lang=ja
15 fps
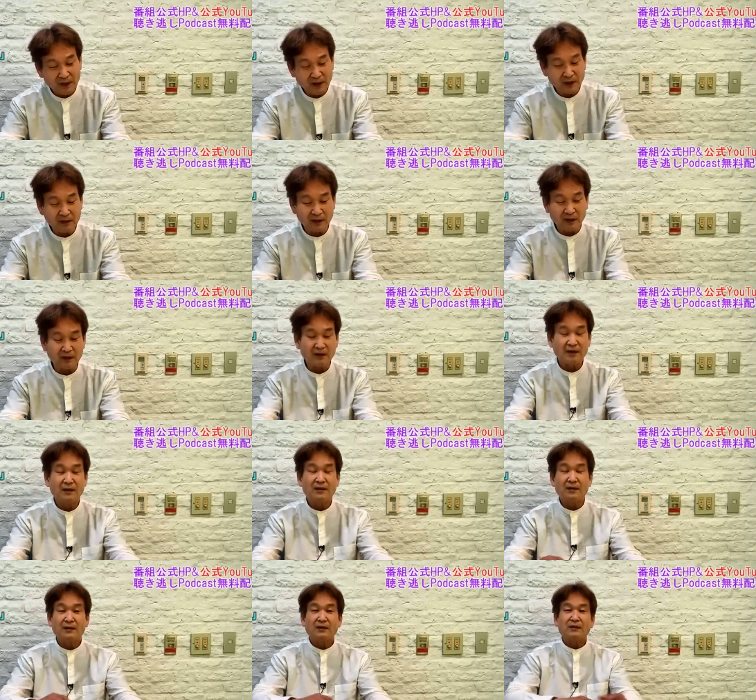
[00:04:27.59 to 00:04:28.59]
だって
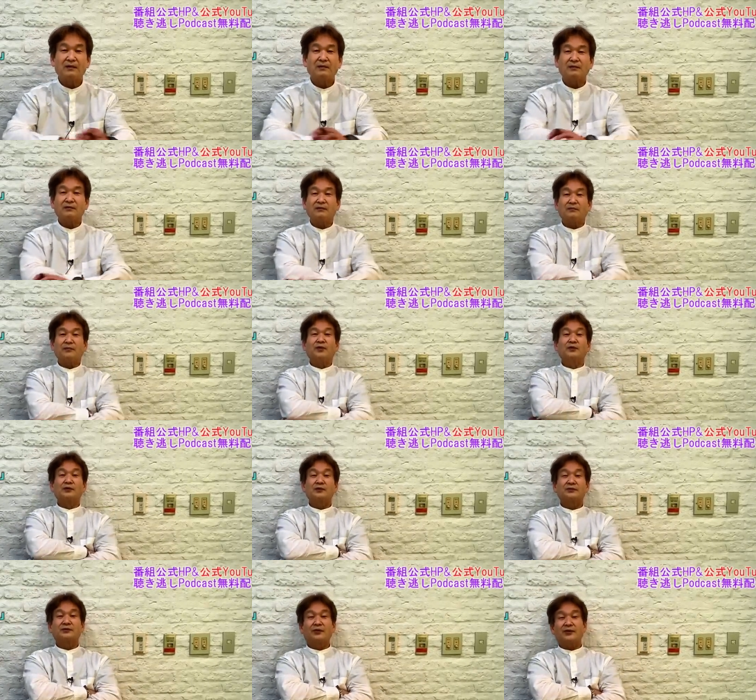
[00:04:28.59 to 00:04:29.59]
も
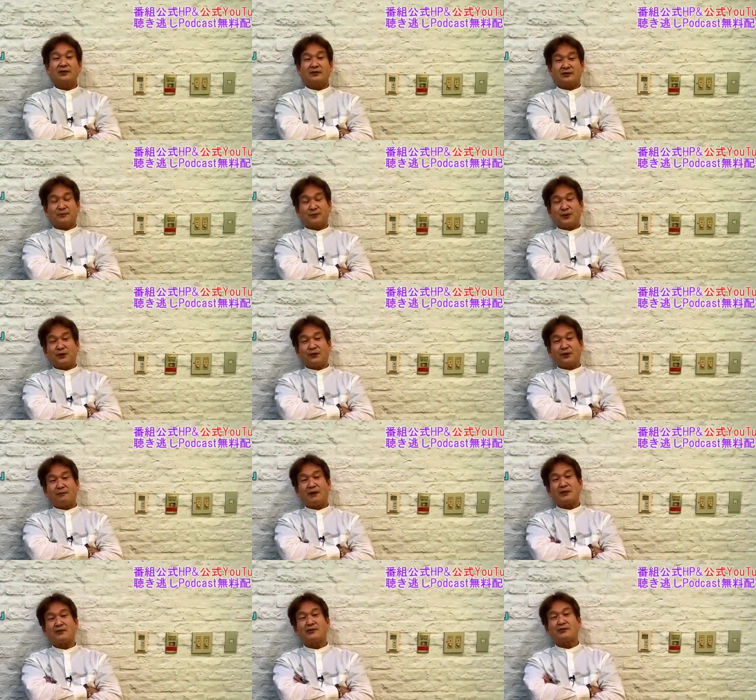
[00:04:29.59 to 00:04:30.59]
のすごいスピードで
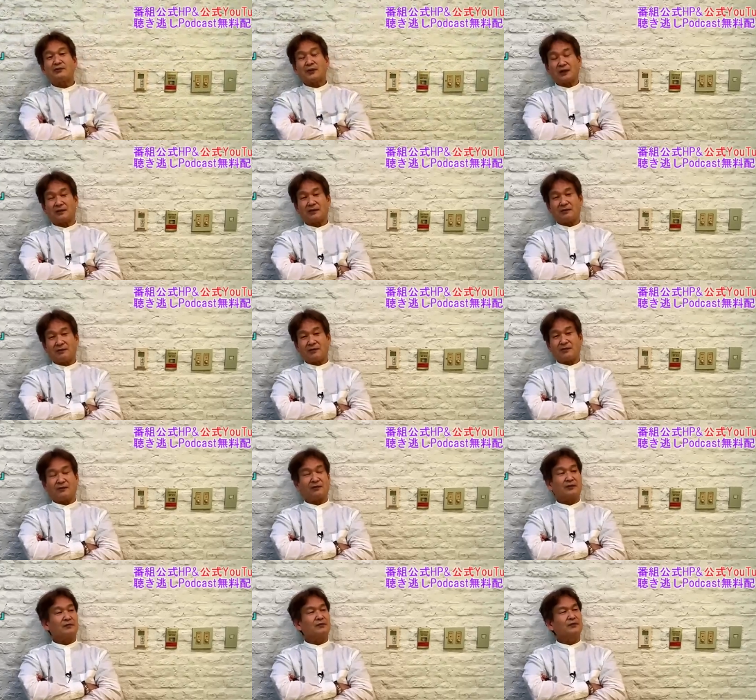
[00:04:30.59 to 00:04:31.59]
貧しくなってるってい
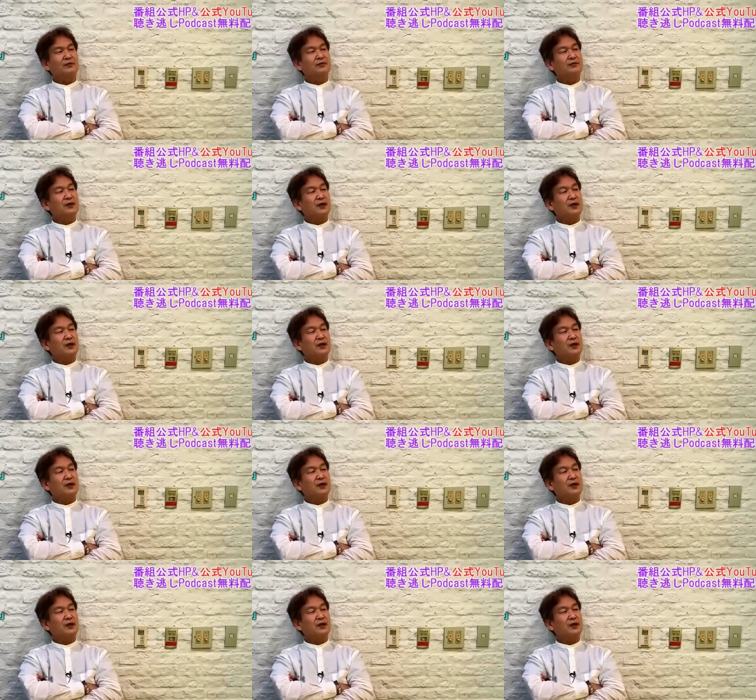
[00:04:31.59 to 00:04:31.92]
うのを、特